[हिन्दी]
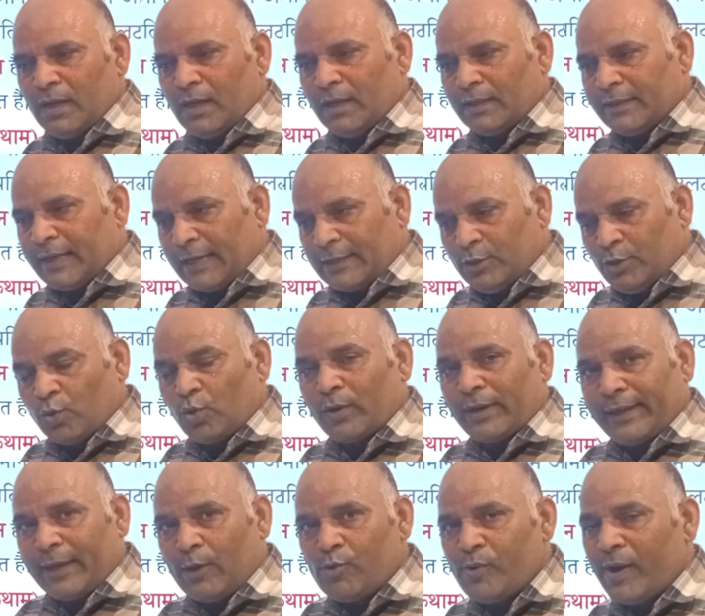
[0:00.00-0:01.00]
कैदियों को
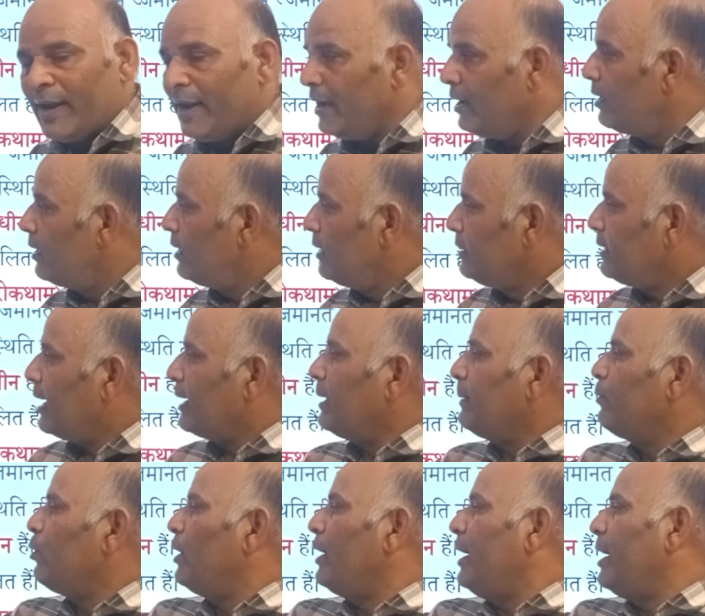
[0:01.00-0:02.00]
रखे हुए हैं यानी
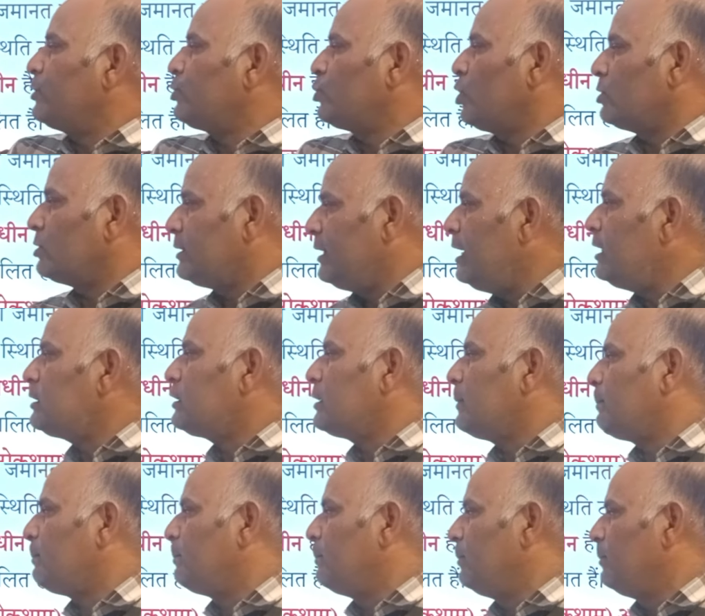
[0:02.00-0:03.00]
वो 130
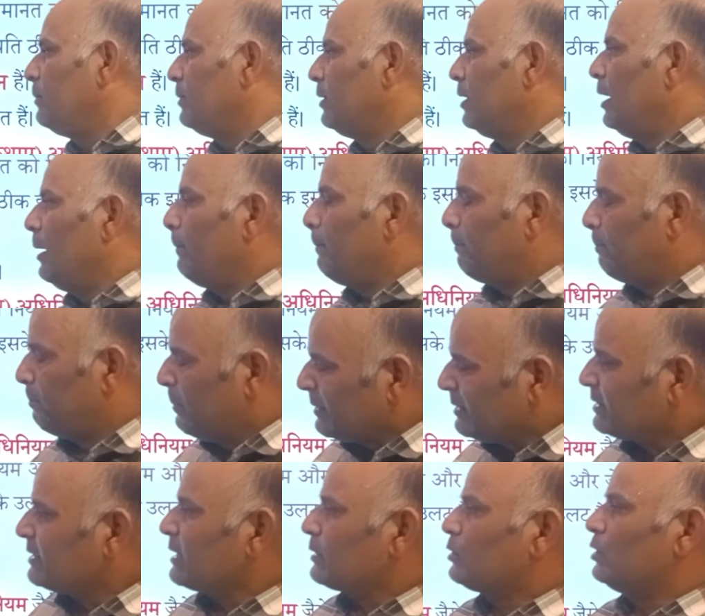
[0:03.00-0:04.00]

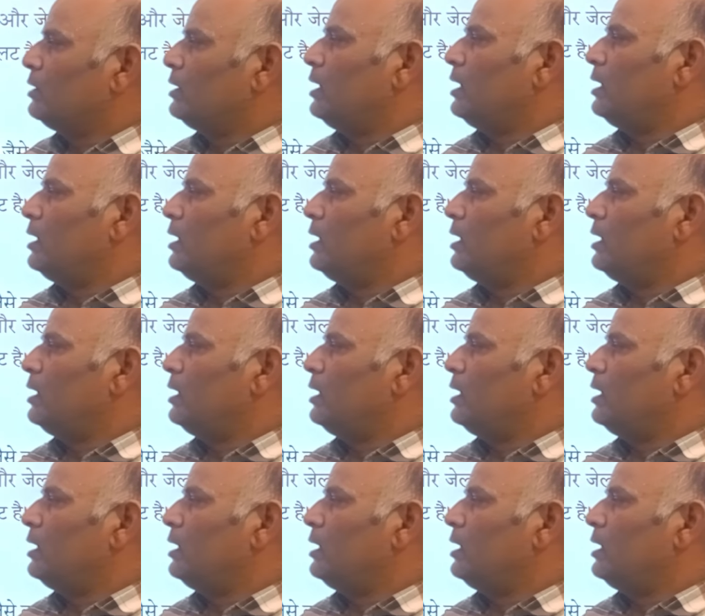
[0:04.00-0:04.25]
प्रतिशत